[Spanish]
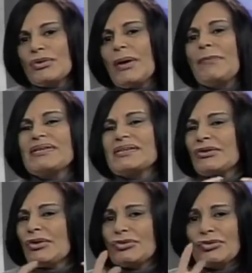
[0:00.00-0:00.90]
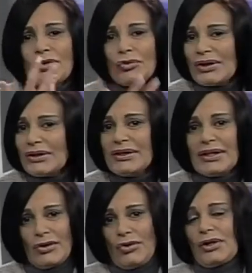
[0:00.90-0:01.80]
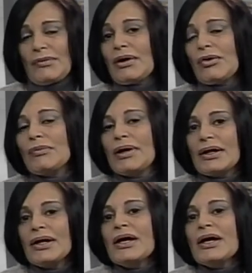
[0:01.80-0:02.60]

está pensando todo el día en lo que va a comer